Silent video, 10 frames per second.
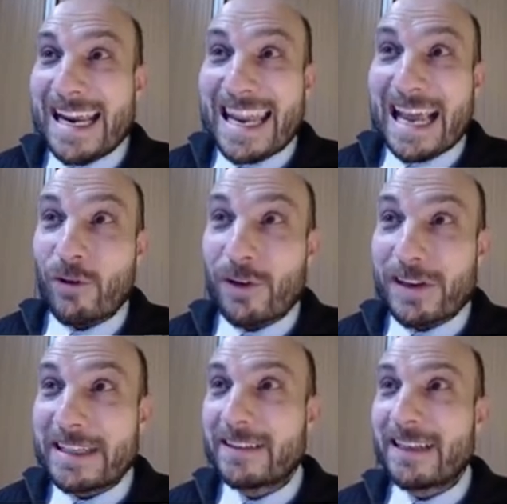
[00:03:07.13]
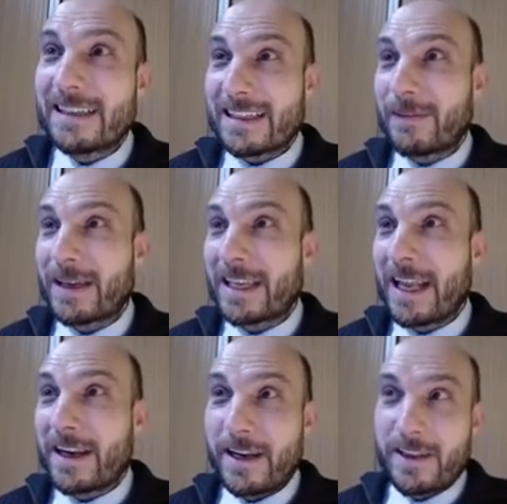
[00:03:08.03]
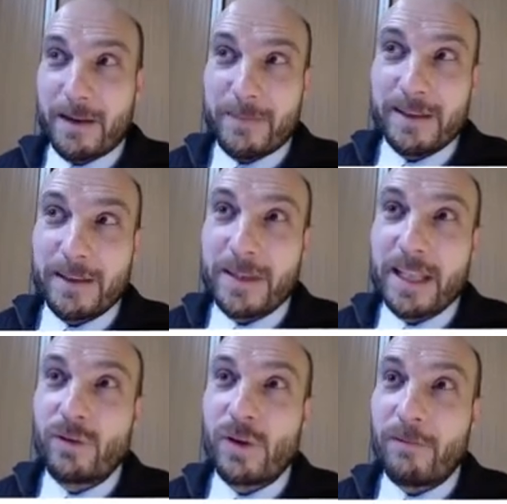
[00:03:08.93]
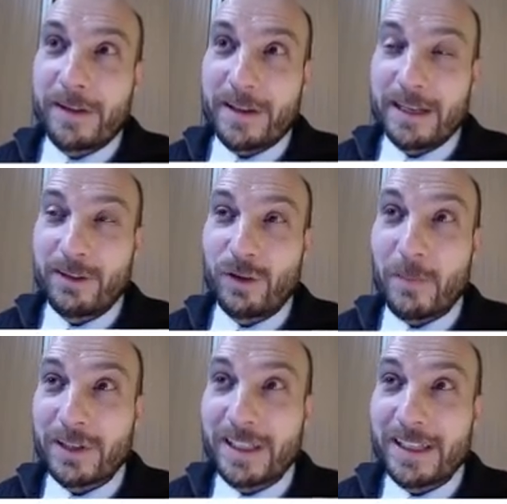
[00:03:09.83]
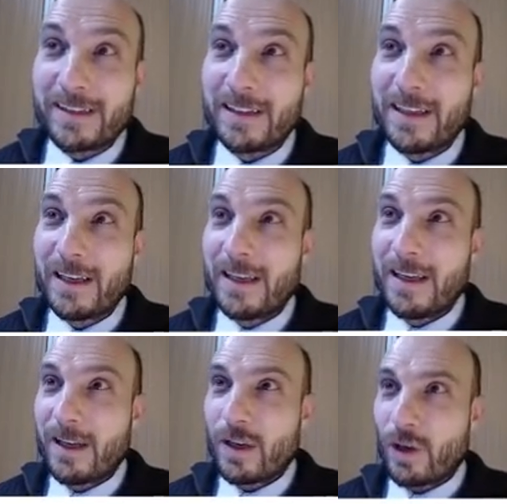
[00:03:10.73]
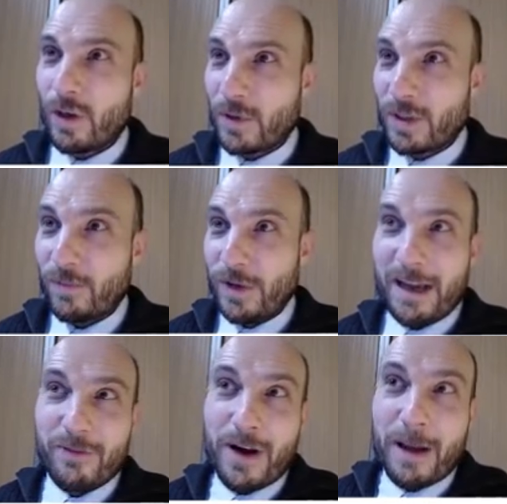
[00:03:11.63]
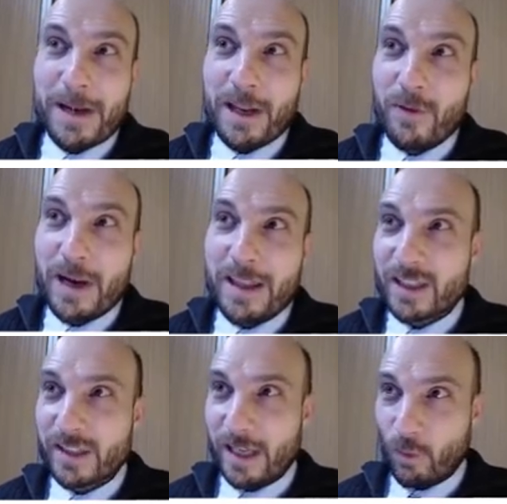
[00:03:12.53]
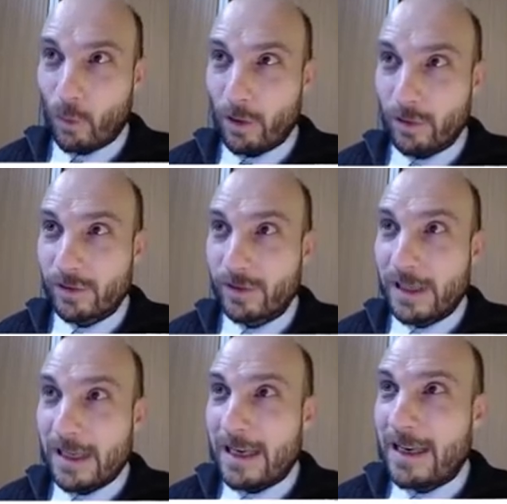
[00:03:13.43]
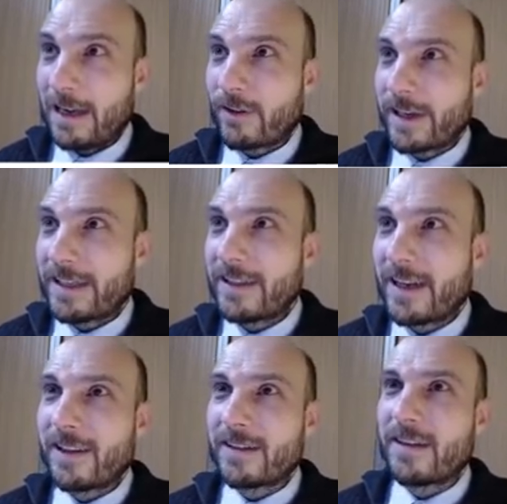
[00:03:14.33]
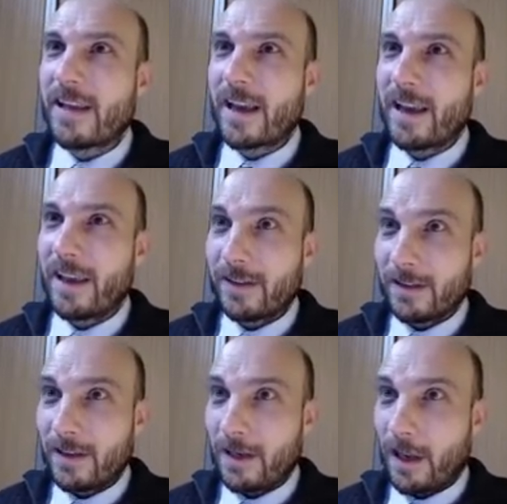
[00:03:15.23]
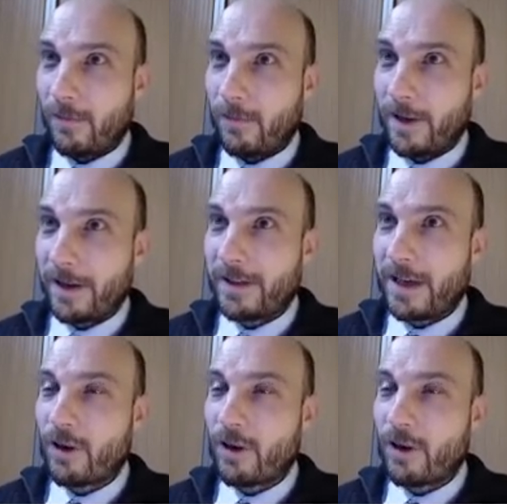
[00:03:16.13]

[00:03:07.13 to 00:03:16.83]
la corriente se debe crear inicialmente mediante una fuerza electromotriz. Como si fuera una película de Star Wars, la corriente necesita que la fuerza le